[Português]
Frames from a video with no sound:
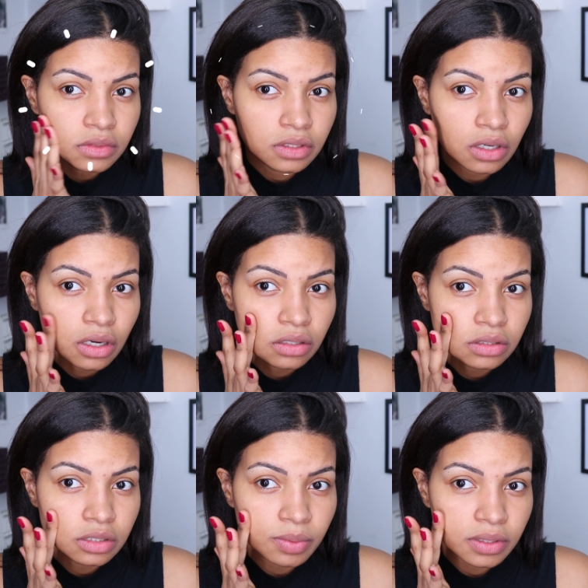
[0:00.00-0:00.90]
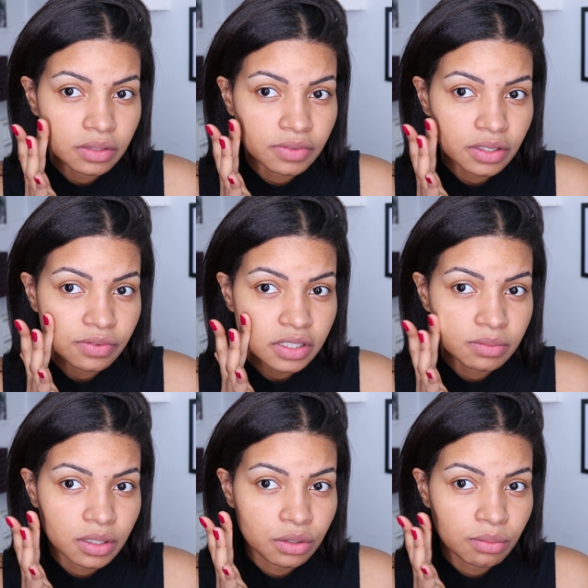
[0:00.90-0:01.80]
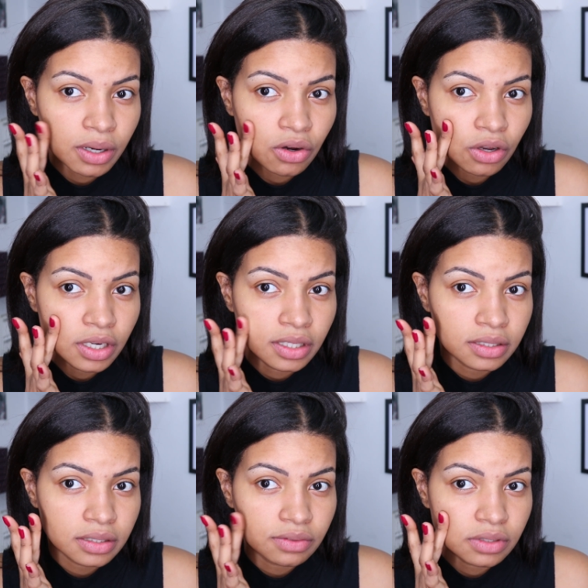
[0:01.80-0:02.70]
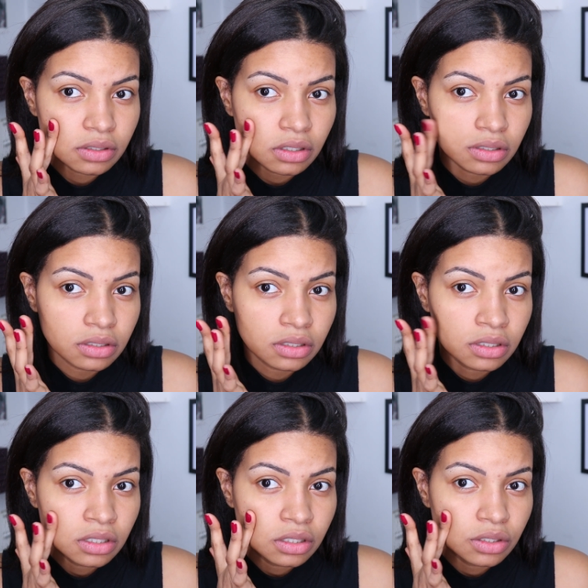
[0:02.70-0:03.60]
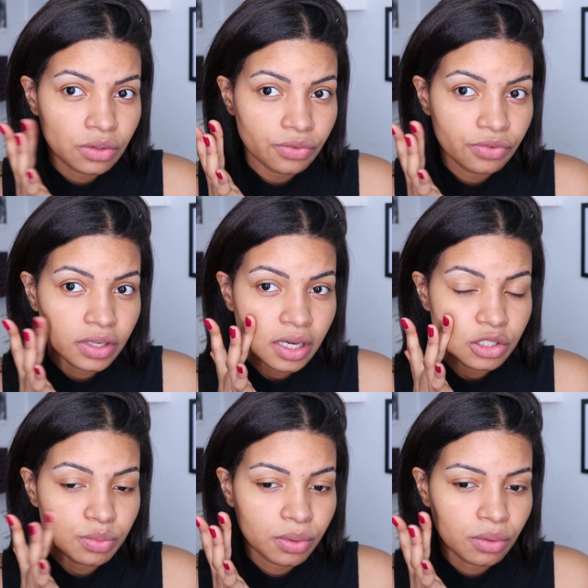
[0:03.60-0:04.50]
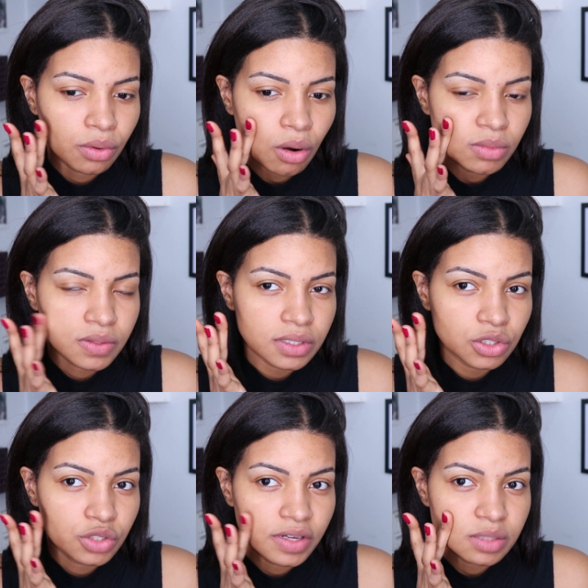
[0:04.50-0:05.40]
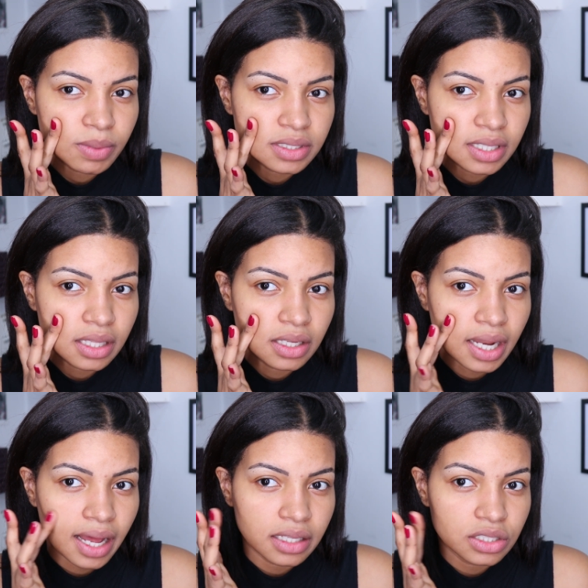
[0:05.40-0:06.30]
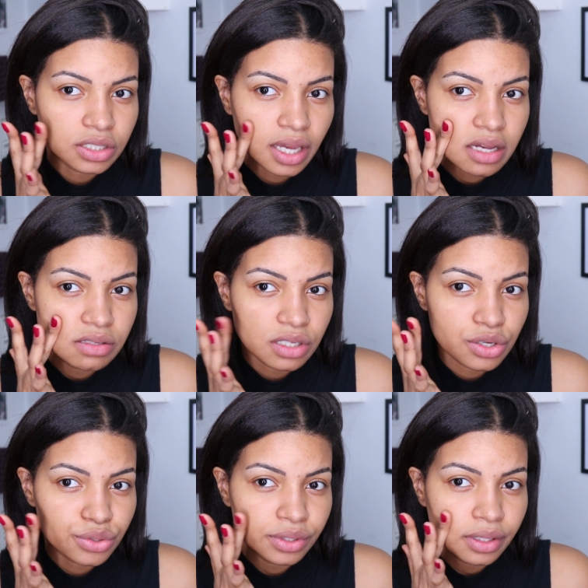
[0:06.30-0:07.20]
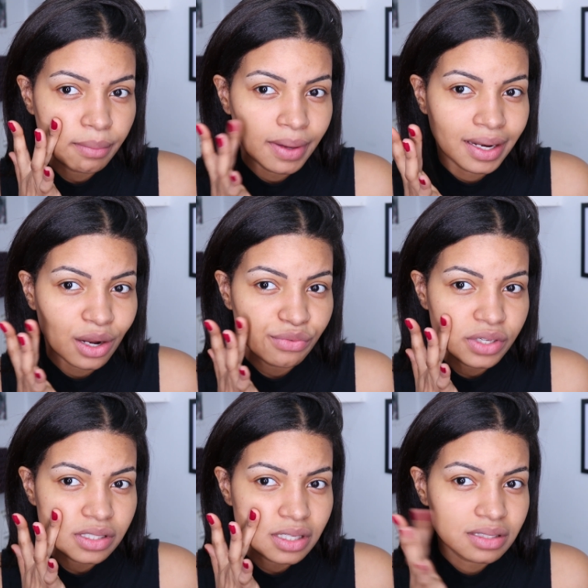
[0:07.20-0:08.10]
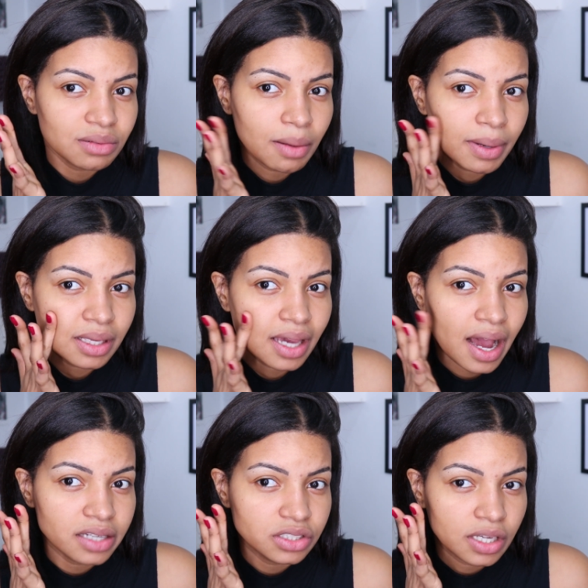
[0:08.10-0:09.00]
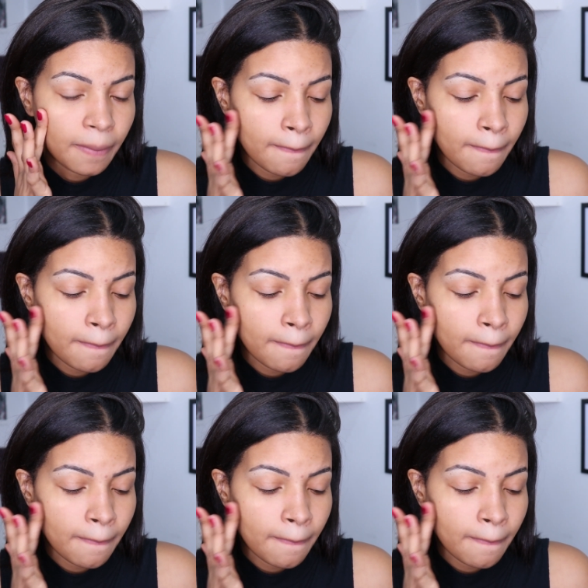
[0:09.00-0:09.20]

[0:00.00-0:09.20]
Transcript: E ó, vocês podem ver que faz meio que uma colinha, tá vendo, ó? Não fica, tipo, como se você não tivesse passado nada. Acho que é isso que ajuda também na fixação da maquiagem.